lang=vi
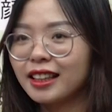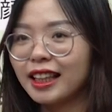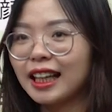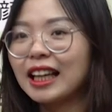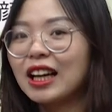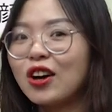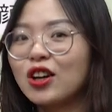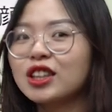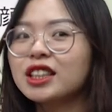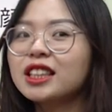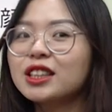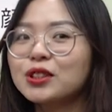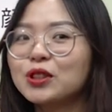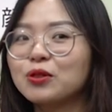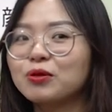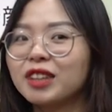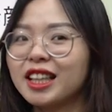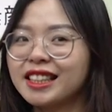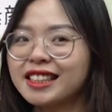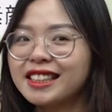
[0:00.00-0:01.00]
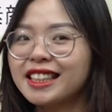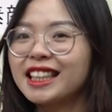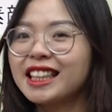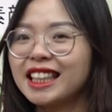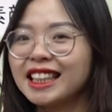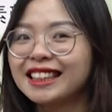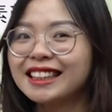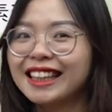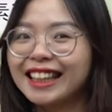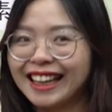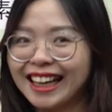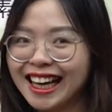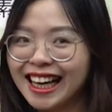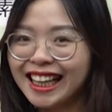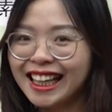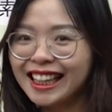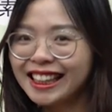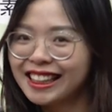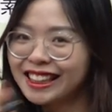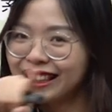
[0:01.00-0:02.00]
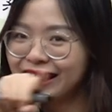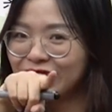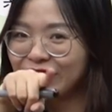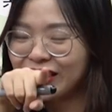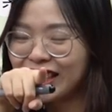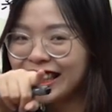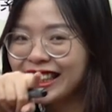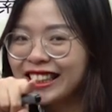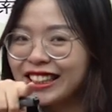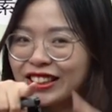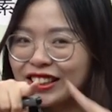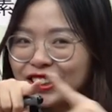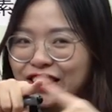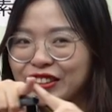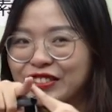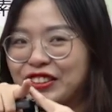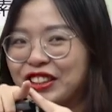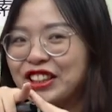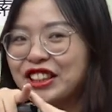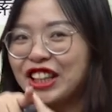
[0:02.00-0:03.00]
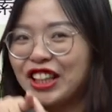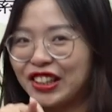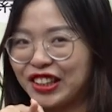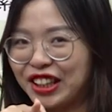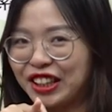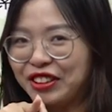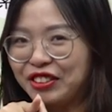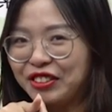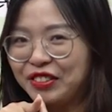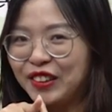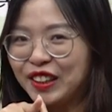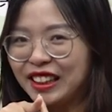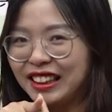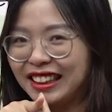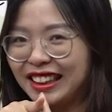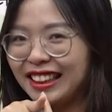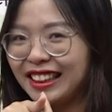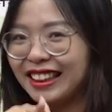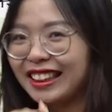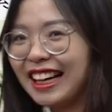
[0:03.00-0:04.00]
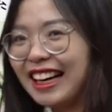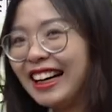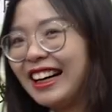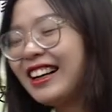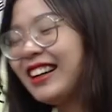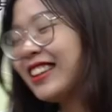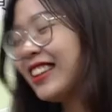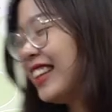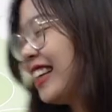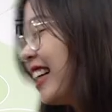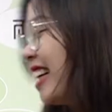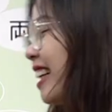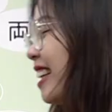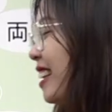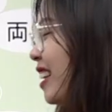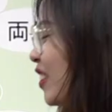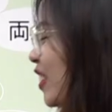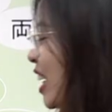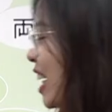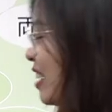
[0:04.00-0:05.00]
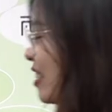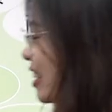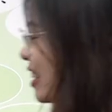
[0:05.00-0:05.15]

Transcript: cái ngón sử dụng để chỉ người khác ấy thì chúng ta thường sử dụng ngón trỏ này đúng không mọi người đó tiếp theo